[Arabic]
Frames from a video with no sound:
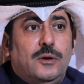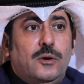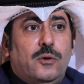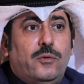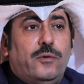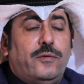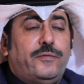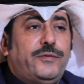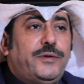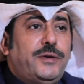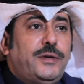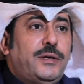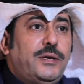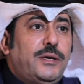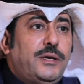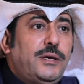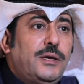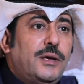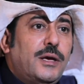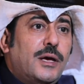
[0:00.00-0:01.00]

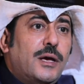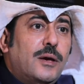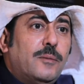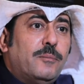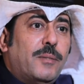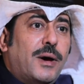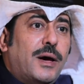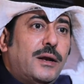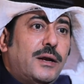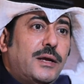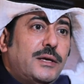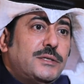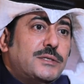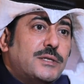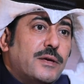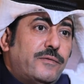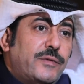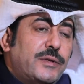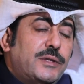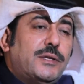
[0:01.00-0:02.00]
وفيه ما
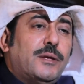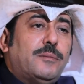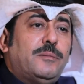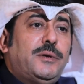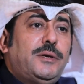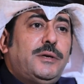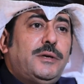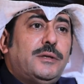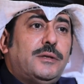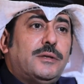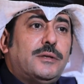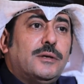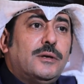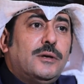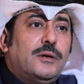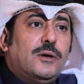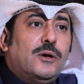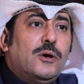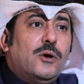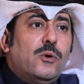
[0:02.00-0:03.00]
ليس في التمهيد
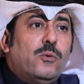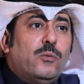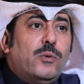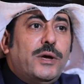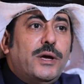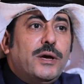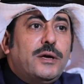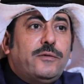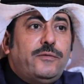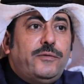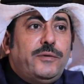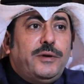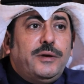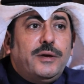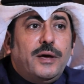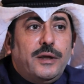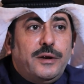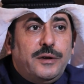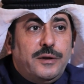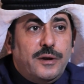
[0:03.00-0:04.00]

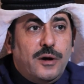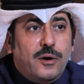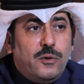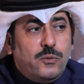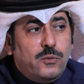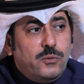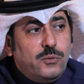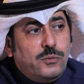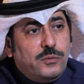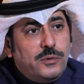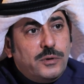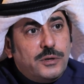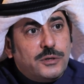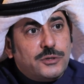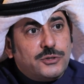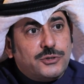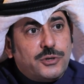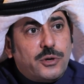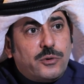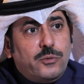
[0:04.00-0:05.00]
ويكفي أنه
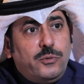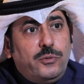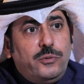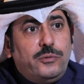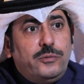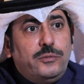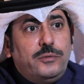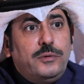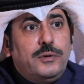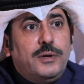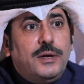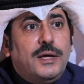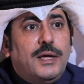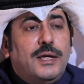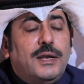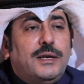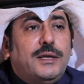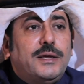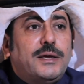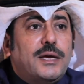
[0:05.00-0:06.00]
شرح
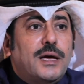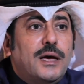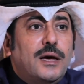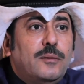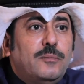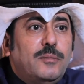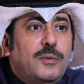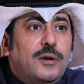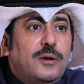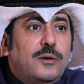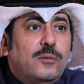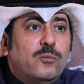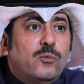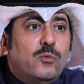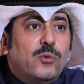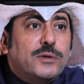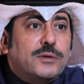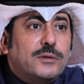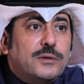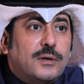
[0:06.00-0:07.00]
لكامل
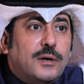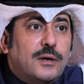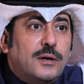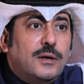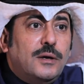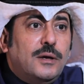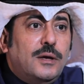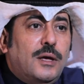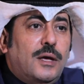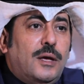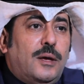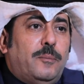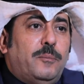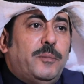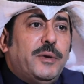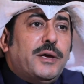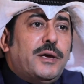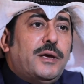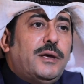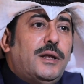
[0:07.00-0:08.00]
الموطأ
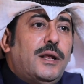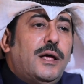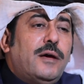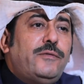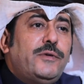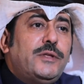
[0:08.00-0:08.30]
بخلاف